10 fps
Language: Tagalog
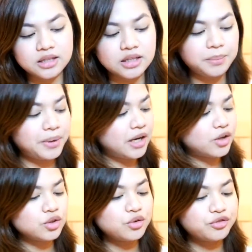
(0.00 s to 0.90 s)
Nabili
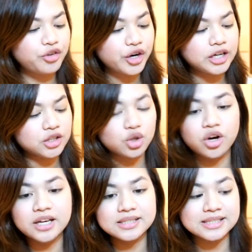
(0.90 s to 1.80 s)
ko tong 4 na to.
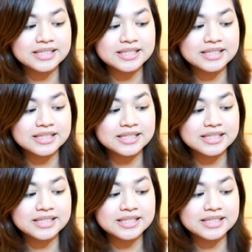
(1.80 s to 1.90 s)
It's a